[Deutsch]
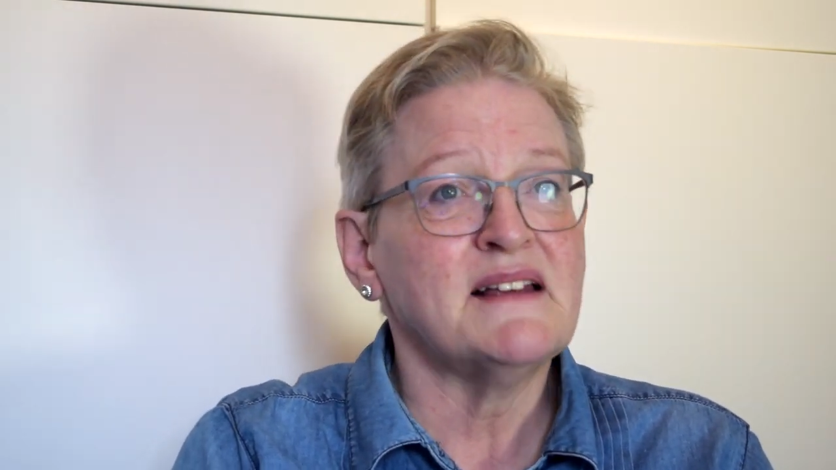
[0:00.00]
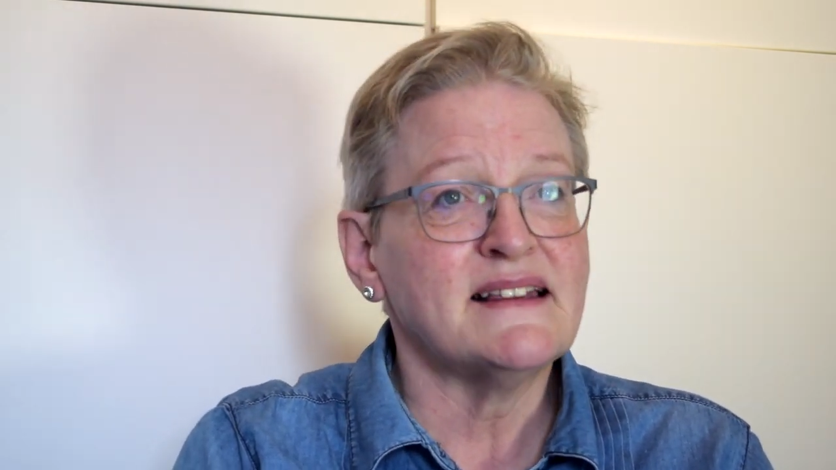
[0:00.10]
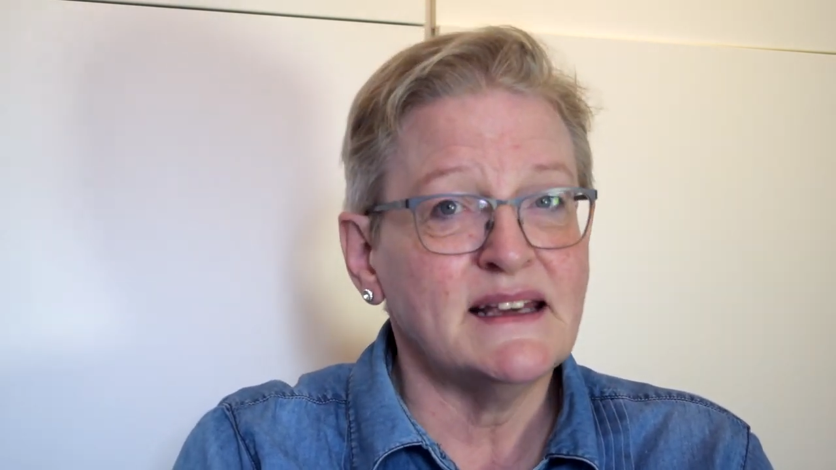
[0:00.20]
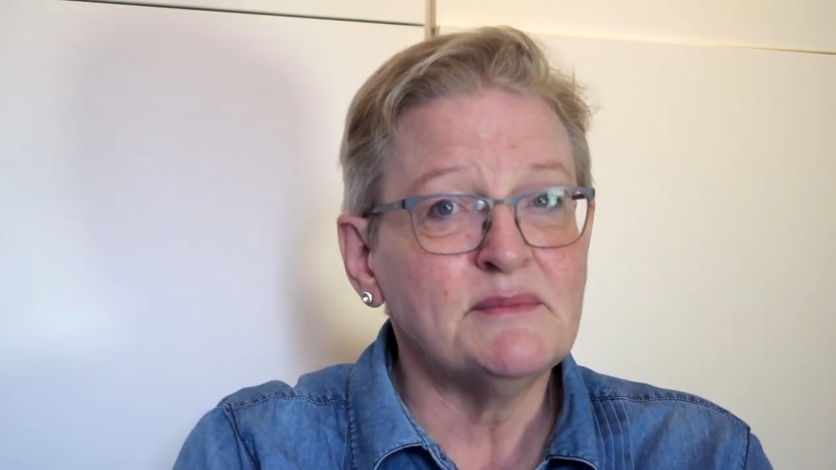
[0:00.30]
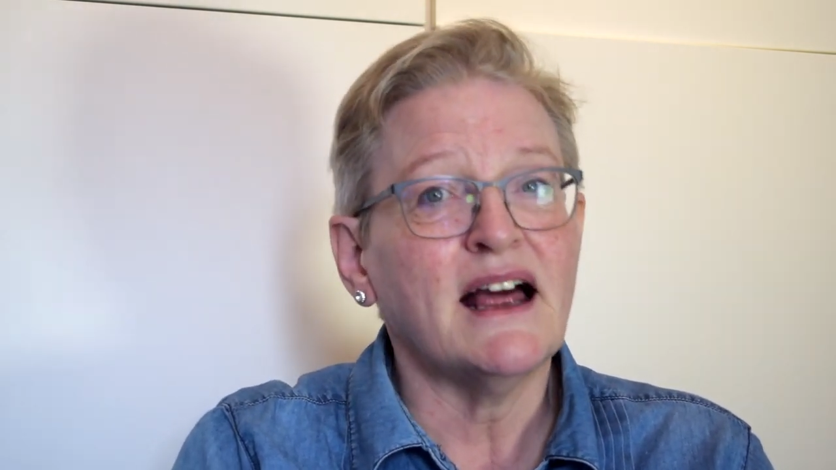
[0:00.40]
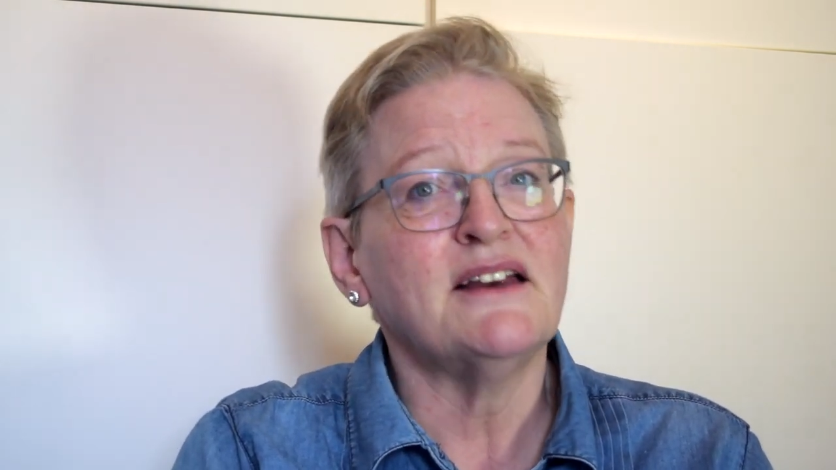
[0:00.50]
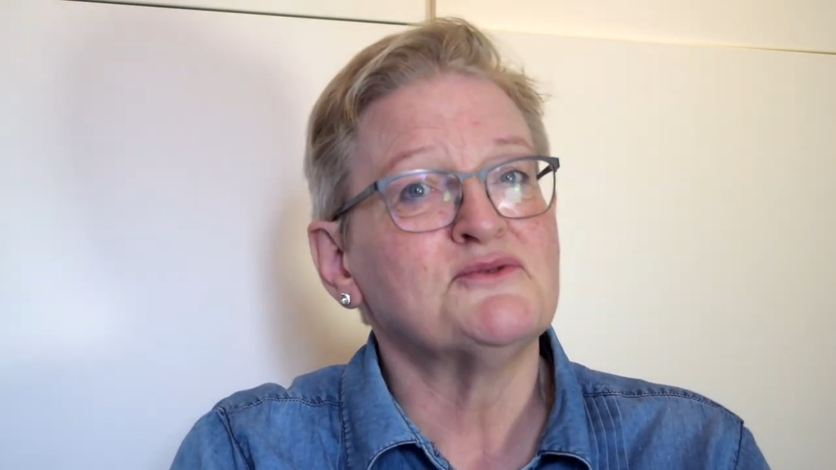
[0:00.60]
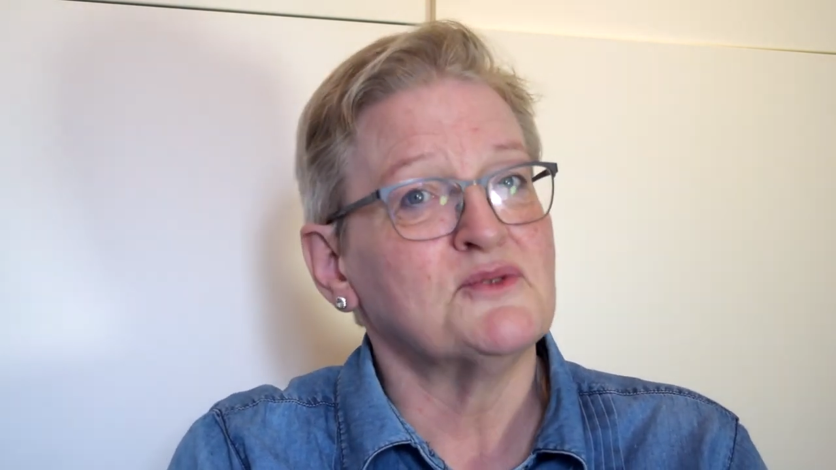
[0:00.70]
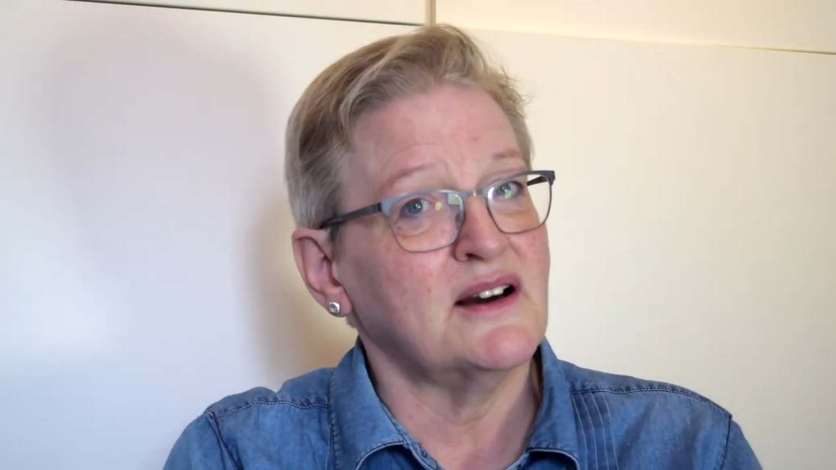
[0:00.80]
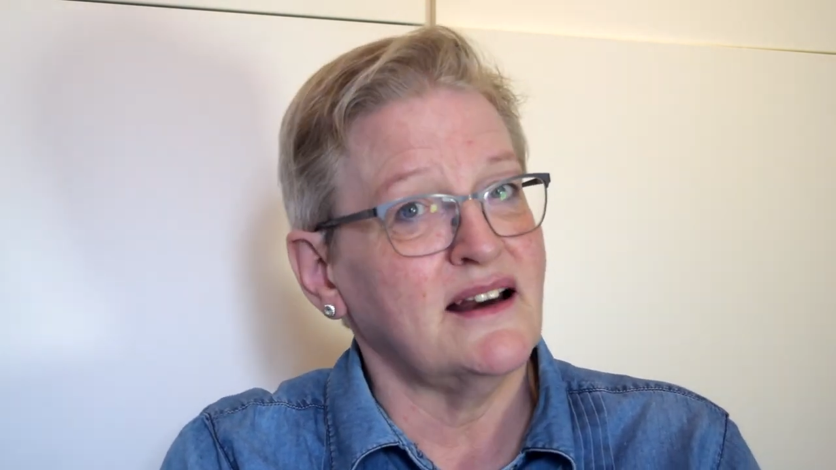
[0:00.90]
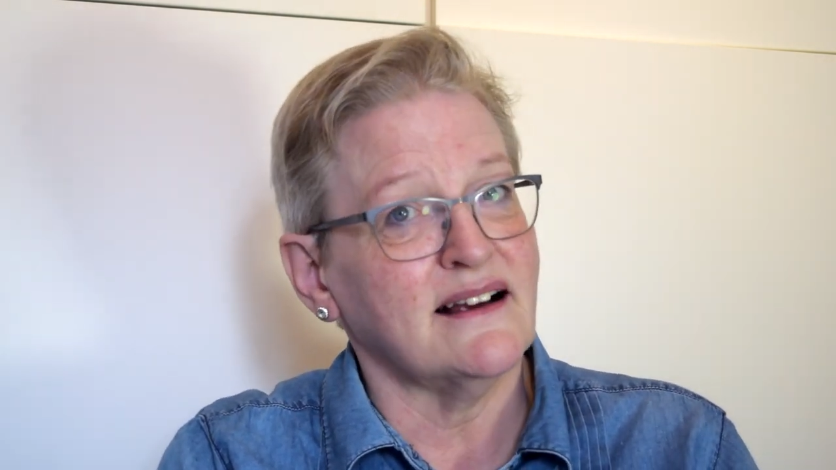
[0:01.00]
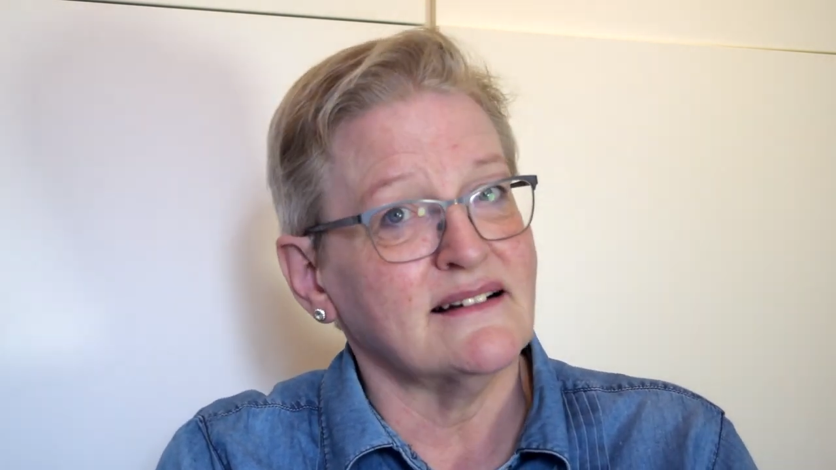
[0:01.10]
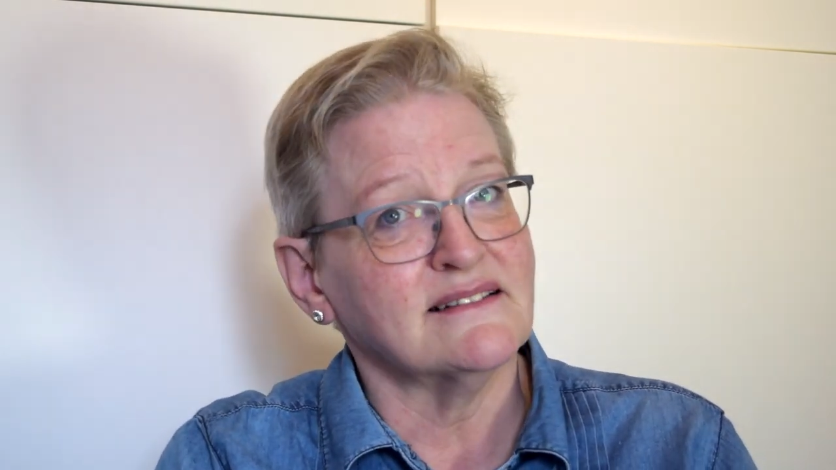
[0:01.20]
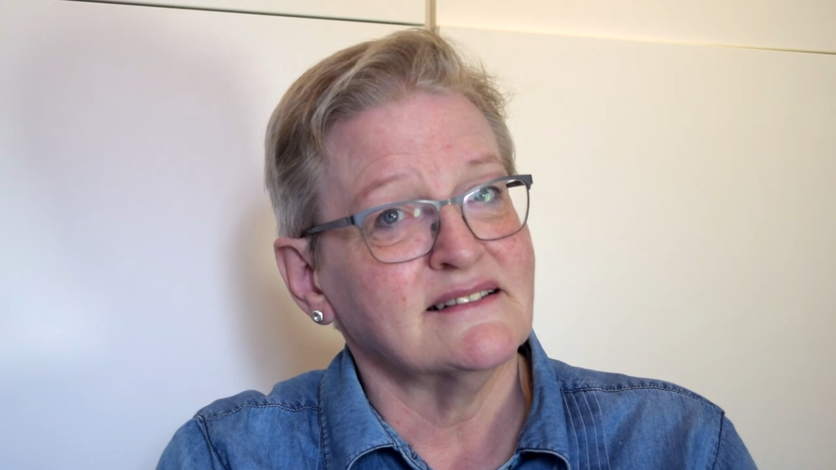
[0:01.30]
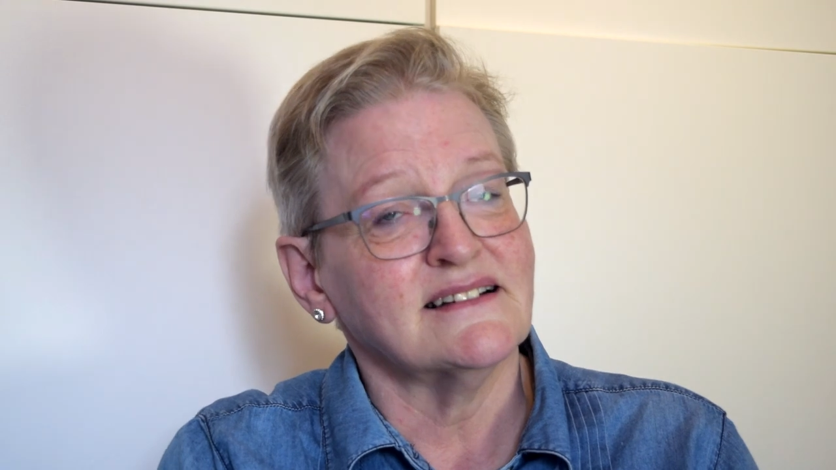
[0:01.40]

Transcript: es gibt eine Vorlage.